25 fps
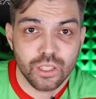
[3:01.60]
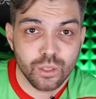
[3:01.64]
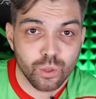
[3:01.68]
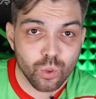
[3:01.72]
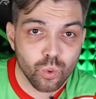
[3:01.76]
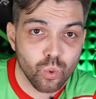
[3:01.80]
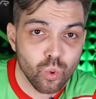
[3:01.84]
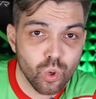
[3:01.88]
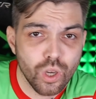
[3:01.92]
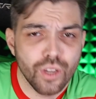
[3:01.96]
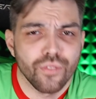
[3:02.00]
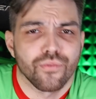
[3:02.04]
и
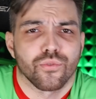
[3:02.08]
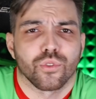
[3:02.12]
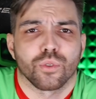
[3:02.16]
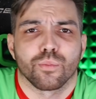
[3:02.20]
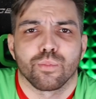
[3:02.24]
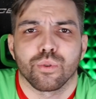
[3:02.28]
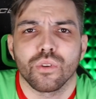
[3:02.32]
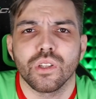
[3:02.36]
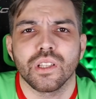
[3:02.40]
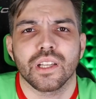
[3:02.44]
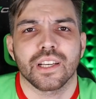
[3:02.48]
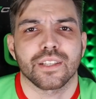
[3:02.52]
другой в
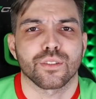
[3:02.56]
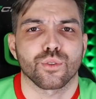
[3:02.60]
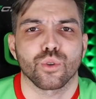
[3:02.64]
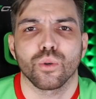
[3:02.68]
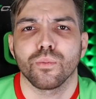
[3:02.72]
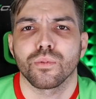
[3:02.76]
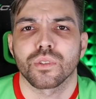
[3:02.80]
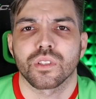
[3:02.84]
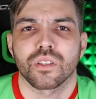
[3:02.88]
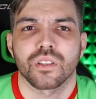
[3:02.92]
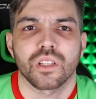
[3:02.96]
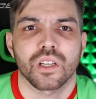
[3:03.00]
футбол
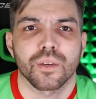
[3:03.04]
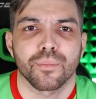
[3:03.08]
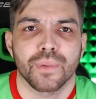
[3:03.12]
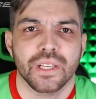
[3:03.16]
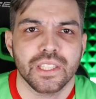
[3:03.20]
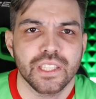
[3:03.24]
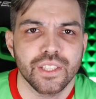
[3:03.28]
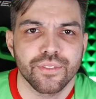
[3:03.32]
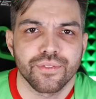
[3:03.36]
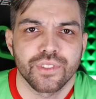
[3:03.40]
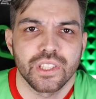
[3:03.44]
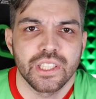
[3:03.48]
особо за
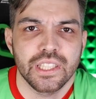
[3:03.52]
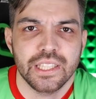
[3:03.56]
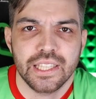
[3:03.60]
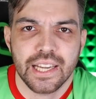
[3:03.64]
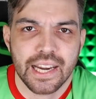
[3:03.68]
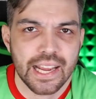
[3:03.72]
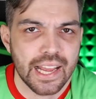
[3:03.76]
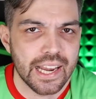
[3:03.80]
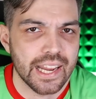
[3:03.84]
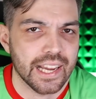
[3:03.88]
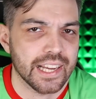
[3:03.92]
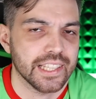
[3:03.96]
локомотив не
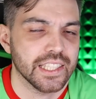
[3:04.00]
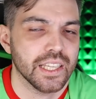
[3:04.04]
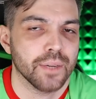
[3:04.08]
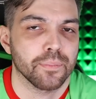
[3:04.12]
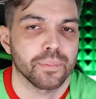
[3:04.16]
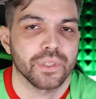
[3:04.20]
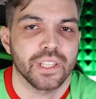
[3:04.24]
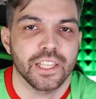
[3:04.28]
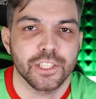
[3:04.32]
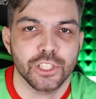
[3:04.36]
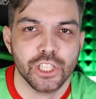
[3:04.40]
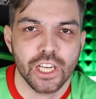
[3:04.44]
играли, хотя
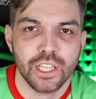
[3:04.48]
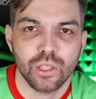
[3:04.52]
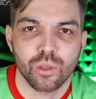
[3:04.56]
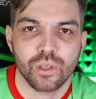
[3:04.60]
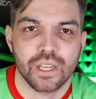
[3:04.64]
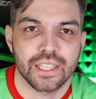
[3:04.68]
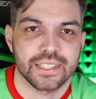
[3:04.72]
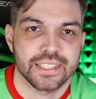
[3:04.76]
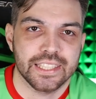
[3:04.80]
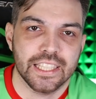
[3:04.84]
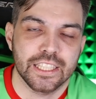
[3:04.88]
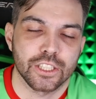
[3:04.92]
поначалу
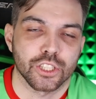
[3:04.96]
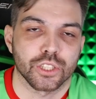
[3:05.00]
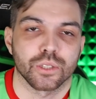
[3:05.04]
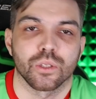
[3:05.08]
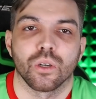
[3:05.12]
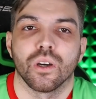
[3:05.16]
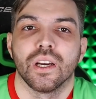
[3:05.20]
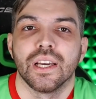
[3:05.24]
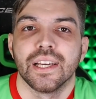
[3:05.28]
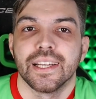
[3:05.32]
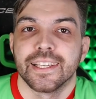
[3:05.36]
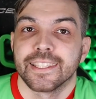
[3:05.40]
казалось,
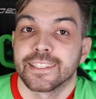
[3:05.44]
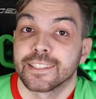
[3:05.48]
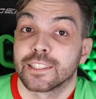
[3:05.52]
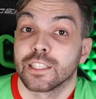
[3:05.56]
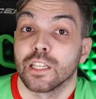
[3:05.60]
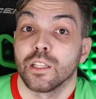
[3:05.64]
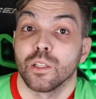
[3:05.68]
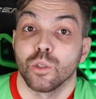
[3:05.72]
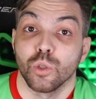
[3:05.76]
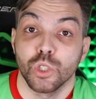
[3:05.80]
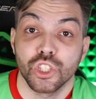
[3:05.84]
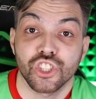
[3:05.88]
что
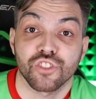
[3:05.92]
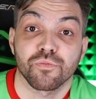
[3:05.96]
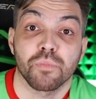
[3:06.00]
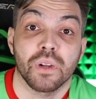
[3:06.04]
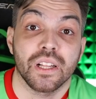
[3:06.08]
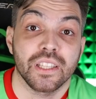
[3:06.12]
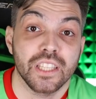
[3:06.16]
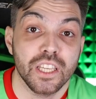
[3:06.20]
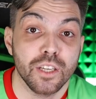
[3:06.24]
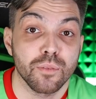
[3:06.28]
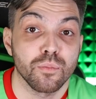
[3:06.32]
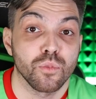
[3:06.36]
Зелуиш
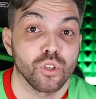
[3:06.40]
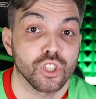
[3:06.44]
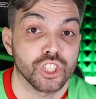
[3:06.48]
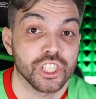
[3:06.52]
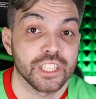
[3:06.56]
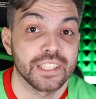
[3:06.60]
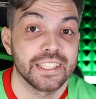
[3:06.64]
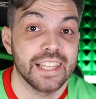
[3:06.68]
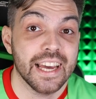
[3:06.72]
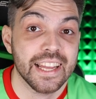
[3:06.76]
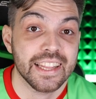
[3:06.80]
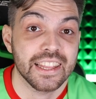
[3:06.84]
вполне
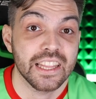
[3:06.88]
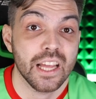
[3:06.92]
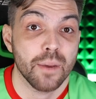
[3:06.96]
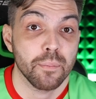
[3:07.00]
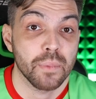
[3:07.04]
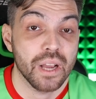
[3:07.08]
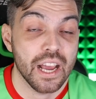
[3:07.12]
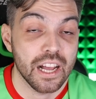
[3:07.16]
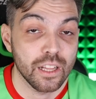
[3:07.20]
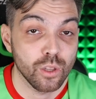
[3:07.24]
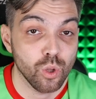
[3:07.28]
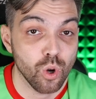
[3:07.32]
может дать
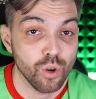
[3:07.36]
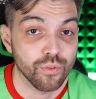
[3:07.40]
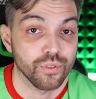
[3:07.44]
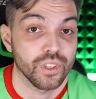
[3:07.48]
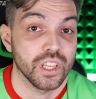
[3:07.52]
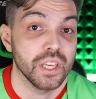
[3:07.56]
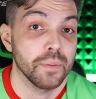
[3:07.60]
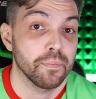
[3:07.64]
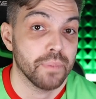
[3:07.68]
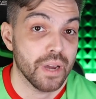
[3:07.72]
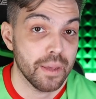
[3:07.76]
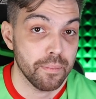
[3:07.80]
нам голов
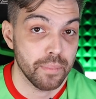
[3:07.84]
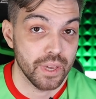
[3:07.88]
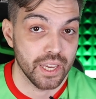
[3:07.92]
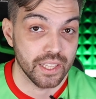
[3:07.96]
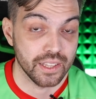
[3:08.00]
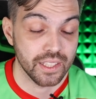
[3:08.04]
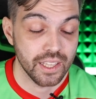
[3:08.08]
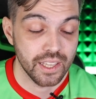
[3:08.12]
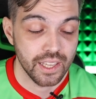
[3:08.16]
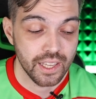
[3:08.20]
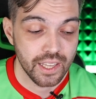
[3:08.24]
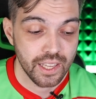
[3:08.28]
и
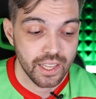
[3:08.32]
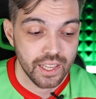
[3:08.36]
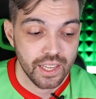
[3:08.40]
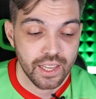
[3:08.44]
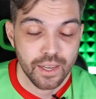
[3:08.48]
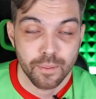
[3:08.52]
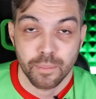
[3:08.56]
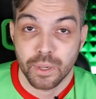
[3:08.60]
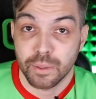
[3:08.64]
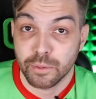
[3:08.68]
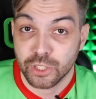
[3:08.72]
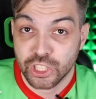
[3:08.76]
побед.
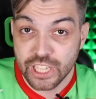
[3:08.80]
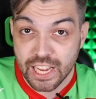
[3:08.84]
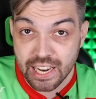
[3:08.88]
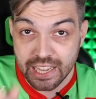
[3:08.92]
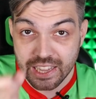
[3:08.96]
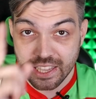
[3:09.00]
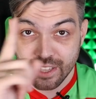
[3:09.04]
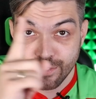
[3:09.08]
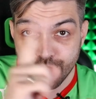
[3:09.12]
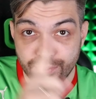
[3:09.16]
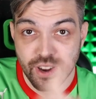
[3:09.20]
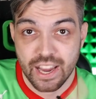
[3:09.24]

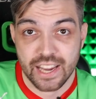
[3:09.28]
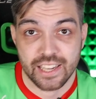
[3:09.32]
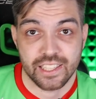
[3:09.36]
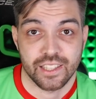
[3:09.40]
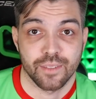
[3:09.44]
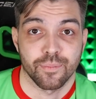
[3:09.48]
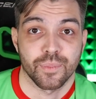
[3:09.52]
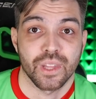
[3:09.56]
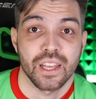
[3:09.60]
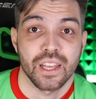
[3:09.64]
Примечательный факт.